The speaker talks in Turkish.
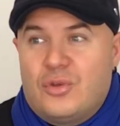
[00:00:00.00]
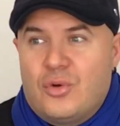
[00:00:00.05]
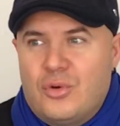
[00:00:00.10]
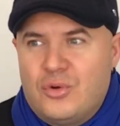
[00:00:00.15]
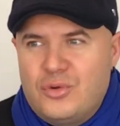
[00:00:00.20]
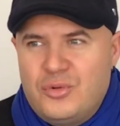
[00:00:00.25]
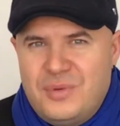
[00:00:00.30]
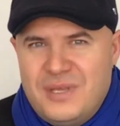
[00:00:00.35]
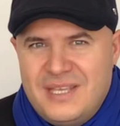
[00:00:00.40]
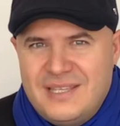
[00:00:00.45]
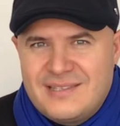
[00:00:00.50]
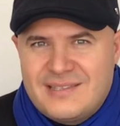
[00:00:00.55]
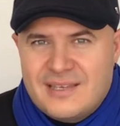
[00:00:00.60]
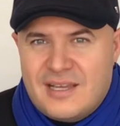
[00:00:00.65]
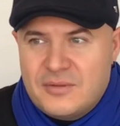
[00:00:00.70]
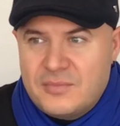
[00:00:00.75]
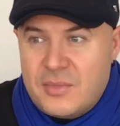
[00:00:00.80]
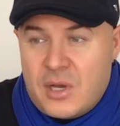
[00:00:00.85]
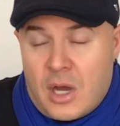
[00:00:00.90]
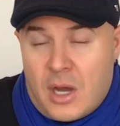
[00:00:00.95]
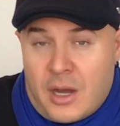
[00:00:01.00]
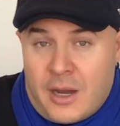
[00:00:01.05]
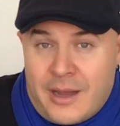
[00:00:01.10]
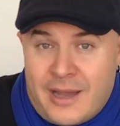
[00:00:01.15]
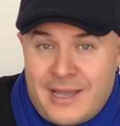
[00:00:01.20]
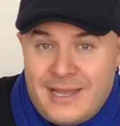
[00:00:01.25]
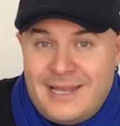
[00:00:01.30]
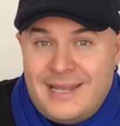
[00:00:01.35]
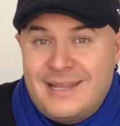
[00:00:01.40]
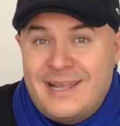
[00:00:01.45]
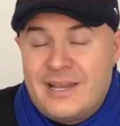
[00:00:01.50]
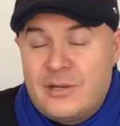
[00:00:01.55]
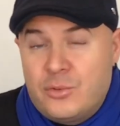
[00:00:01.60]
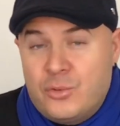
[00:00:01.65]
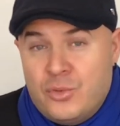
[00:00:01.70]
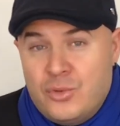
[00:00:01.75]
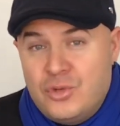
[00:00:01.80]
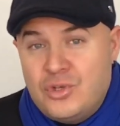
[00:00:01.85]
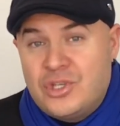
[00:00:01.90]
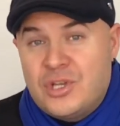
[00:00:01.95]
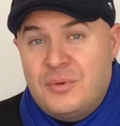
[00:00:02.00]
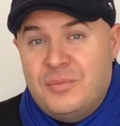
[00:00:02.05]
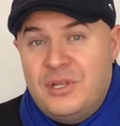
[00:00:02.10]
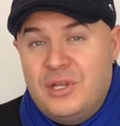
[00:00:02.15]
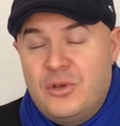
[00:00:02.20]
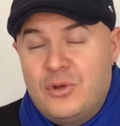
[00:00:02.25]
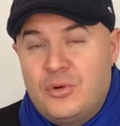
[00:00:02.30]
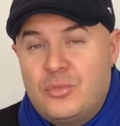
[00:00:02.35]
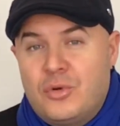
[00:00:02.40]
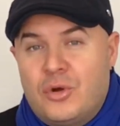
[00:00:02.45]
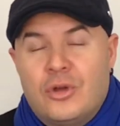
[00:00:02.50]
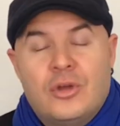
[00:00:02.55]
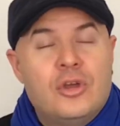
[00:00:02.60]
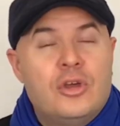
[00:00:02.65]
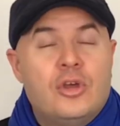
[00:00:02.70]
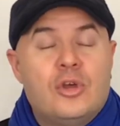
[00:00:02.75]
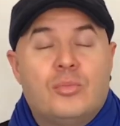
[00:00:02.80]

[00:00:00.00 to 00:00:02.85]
doğru bir insan mı? Aileler uyuşabiliyor mu?